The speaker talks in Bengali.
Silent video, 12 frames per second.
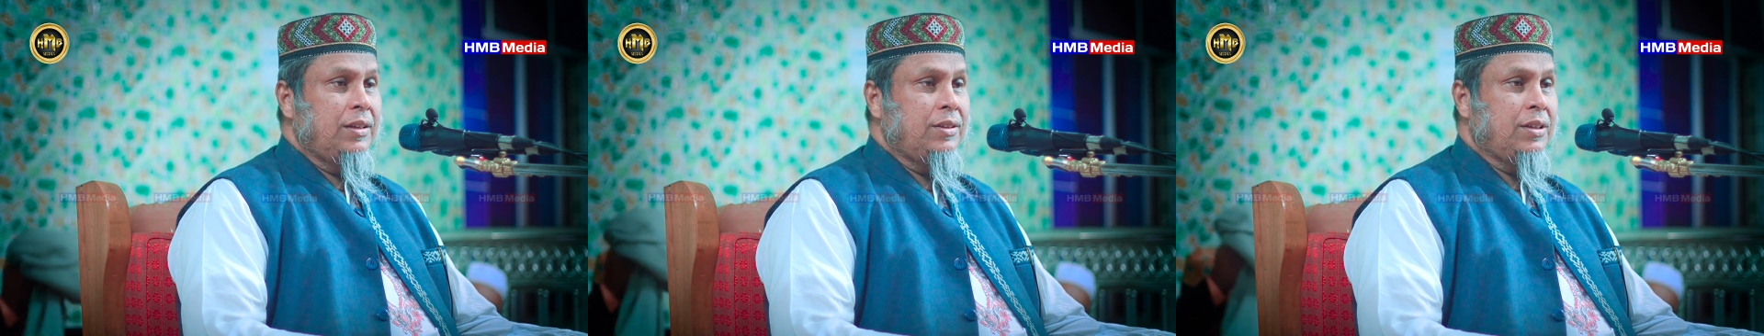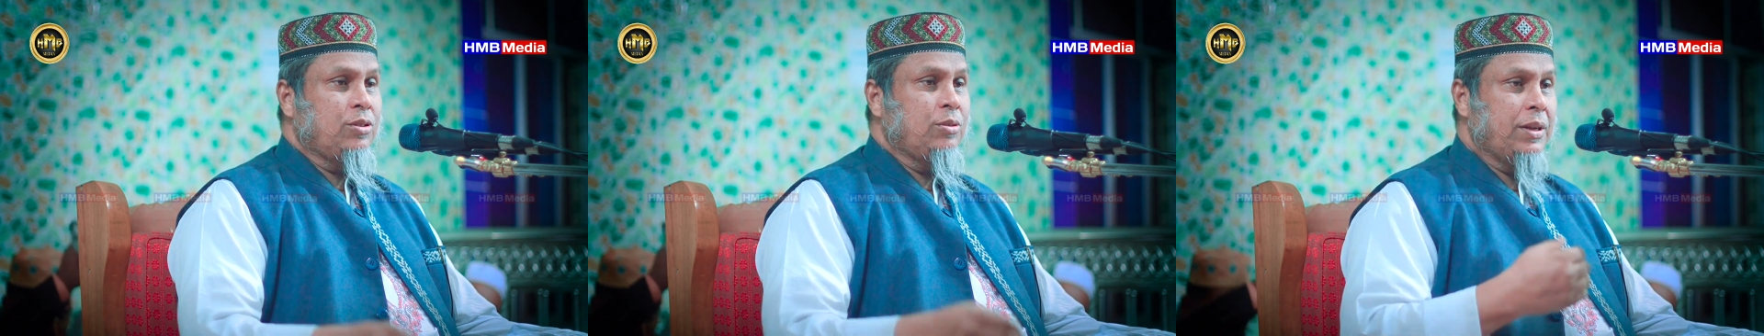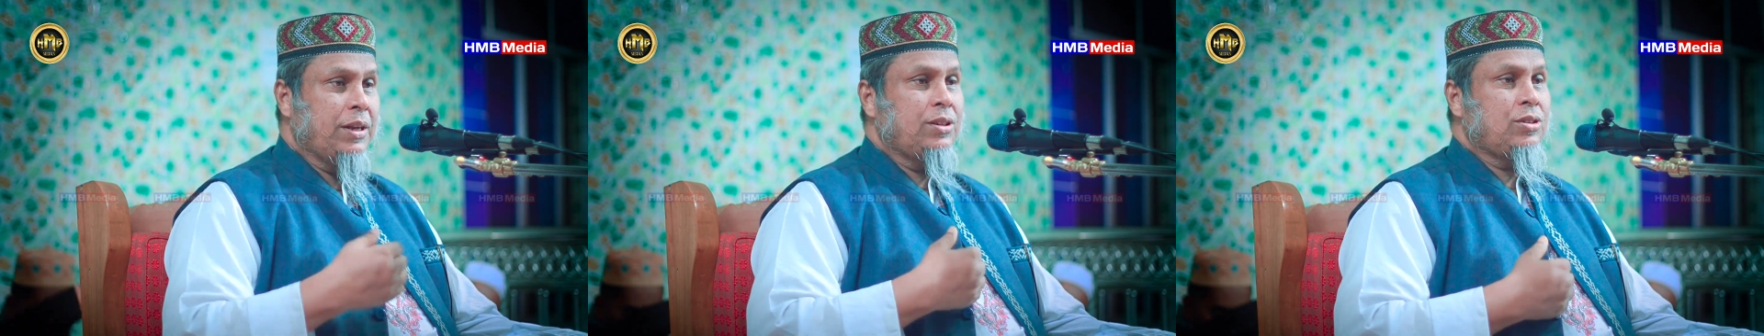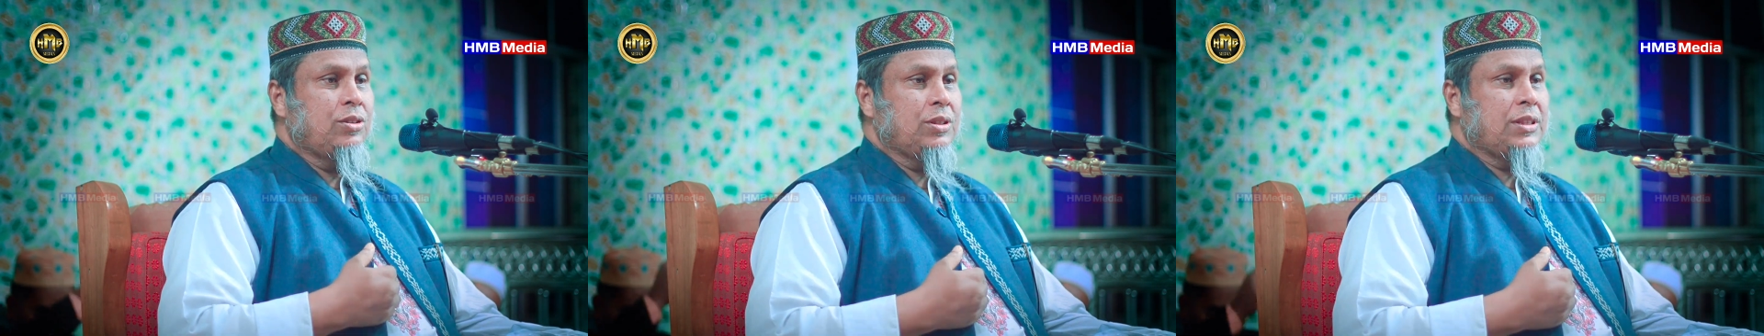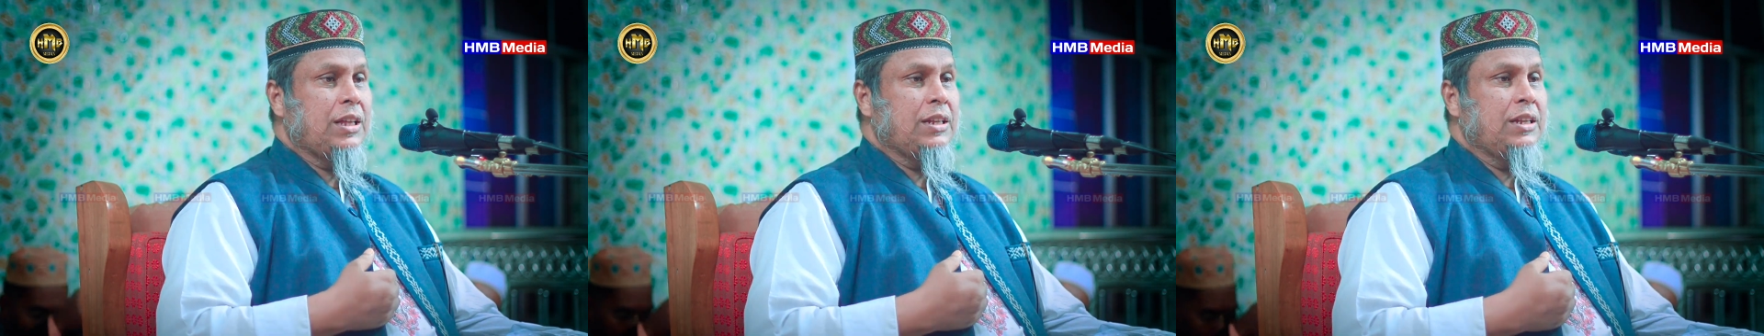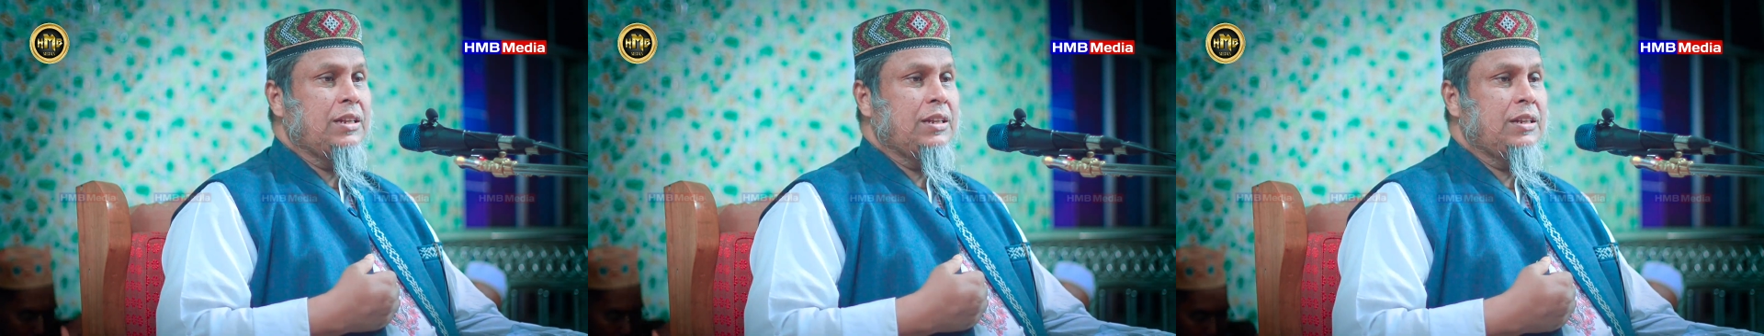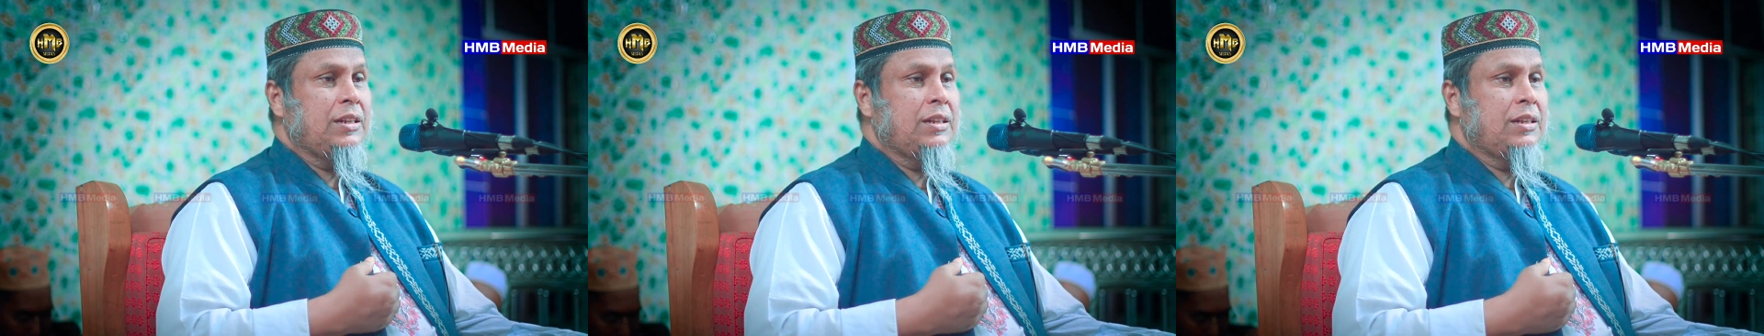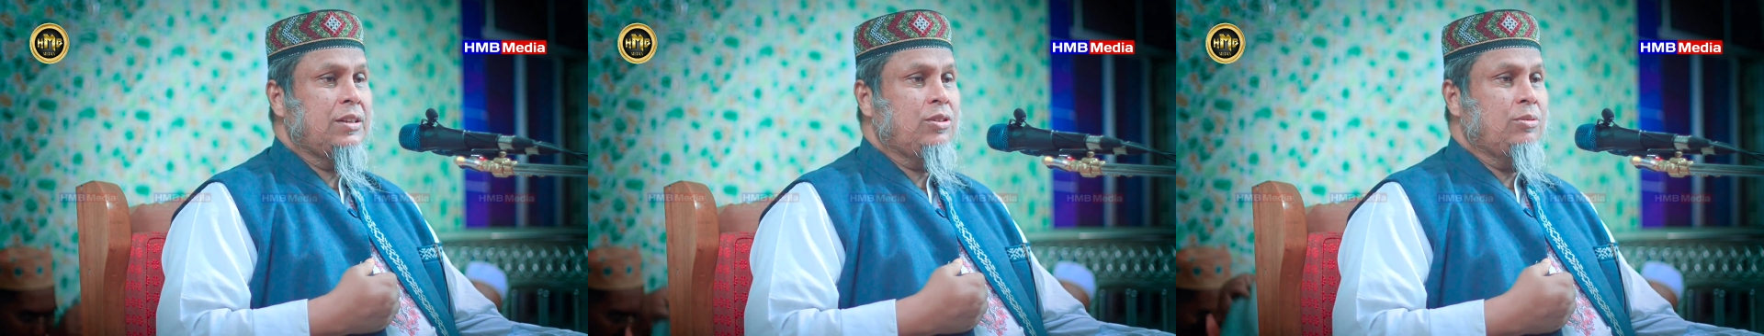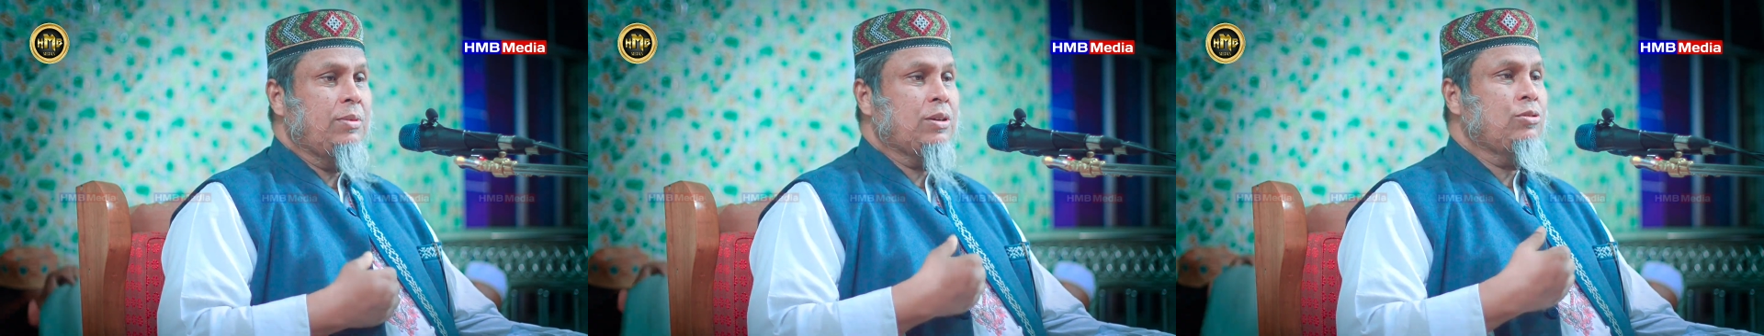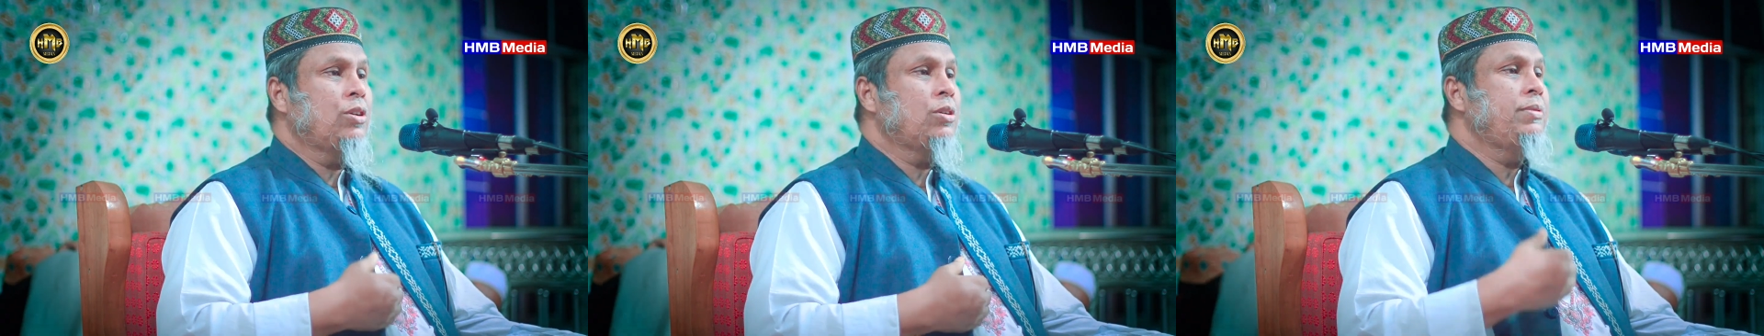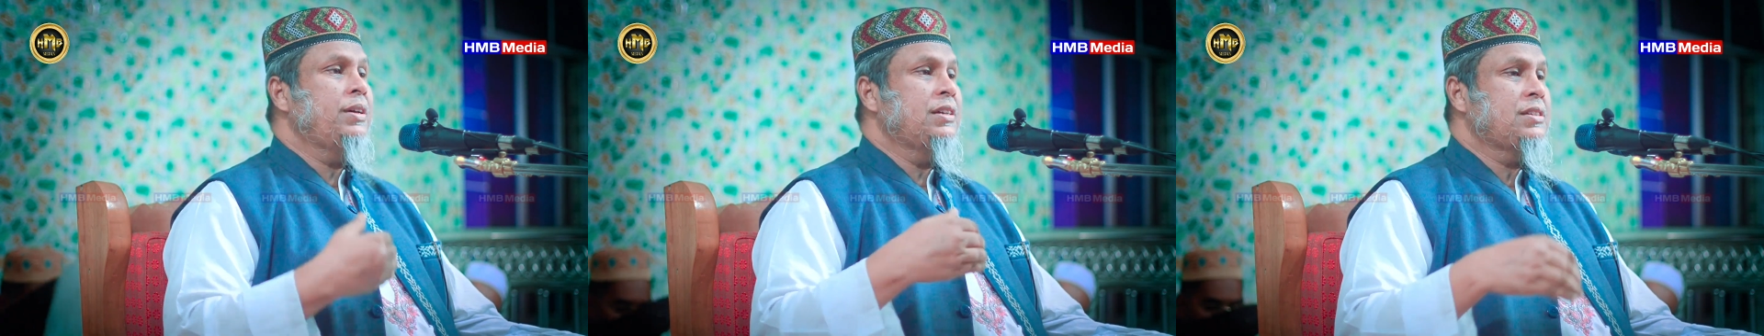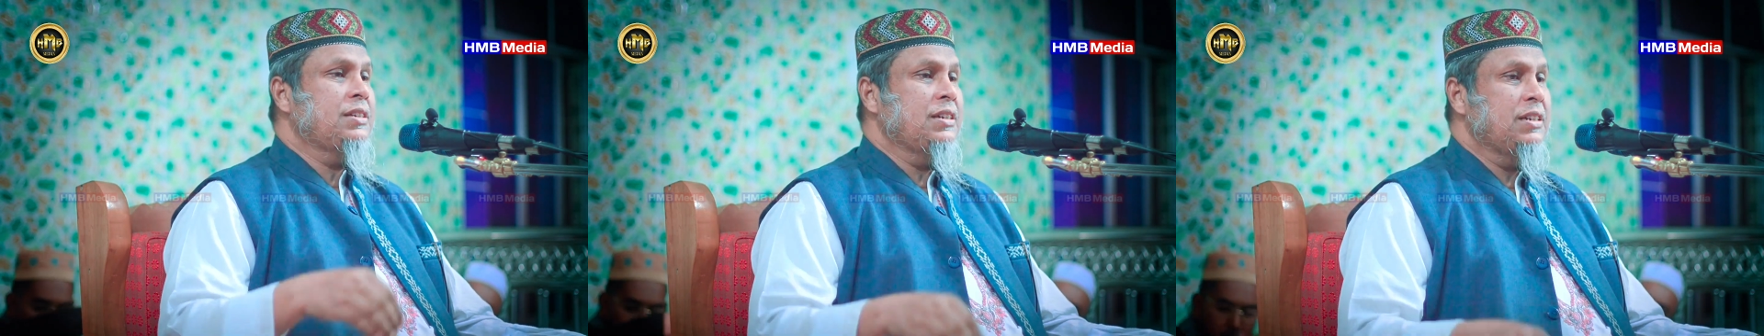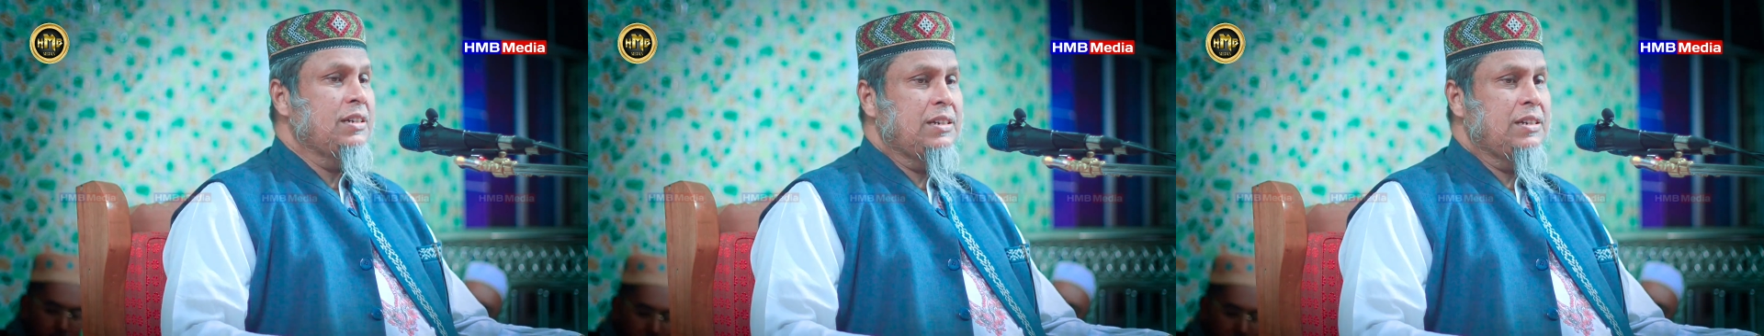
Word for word: যে তোমার এই সন্তান তোমার গর্ভে আছে